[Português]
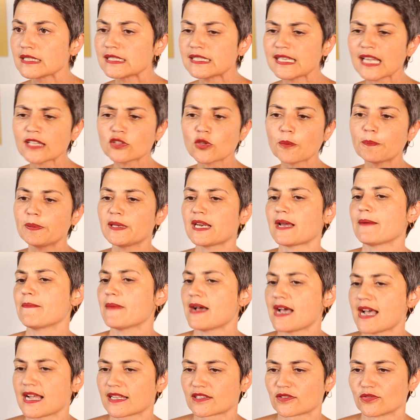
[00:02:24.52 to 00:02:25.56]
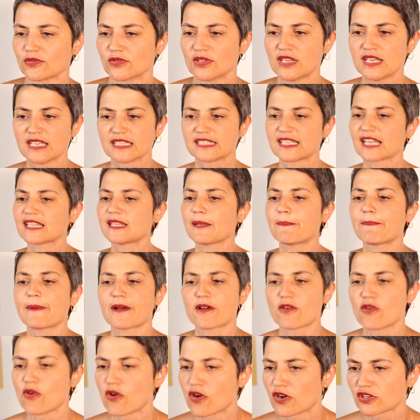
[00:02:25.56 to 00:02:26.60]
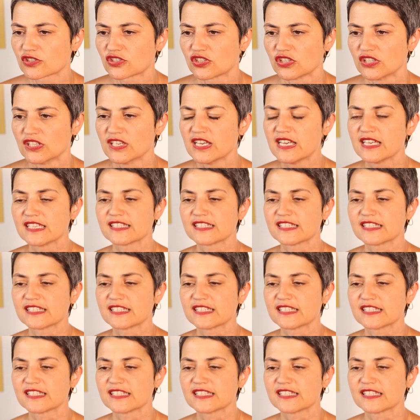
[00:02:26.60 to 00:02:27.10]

Se é topiramato, se é tepacote,